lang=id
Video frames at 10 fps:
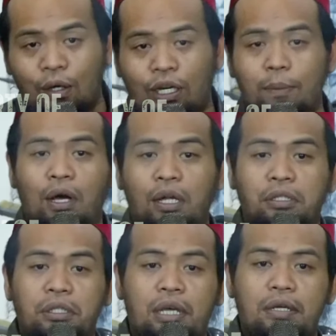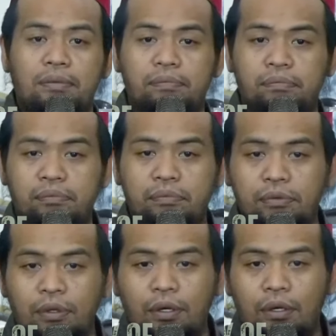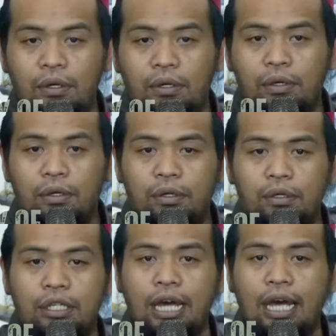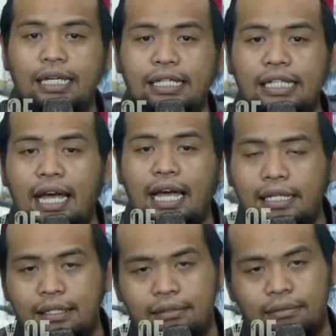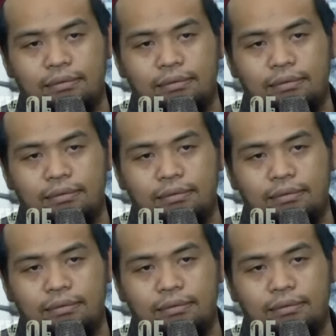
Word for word: orang mengatakan kiai kiai